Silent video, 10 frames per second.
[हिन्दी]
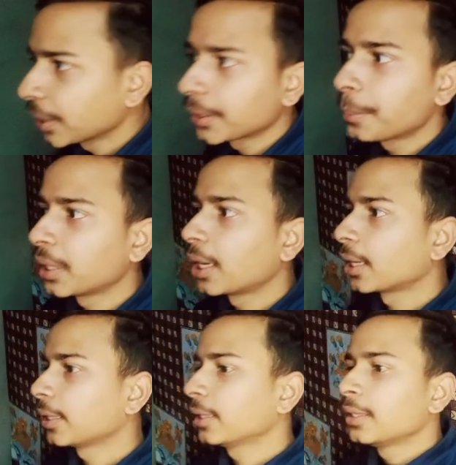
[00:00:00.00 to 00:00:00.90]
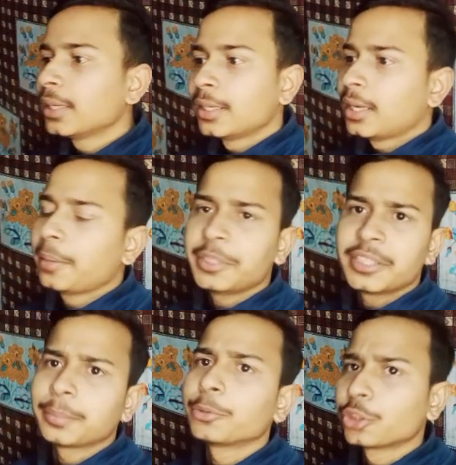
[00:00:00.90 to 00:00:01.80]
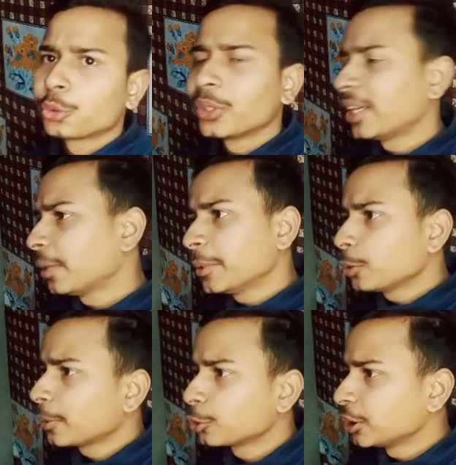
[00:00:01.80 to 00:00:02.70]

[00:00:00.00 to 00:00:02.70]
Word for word: मातम मना रहे हैं अभी ये सब तो स्टोरी लाइन में तो मैं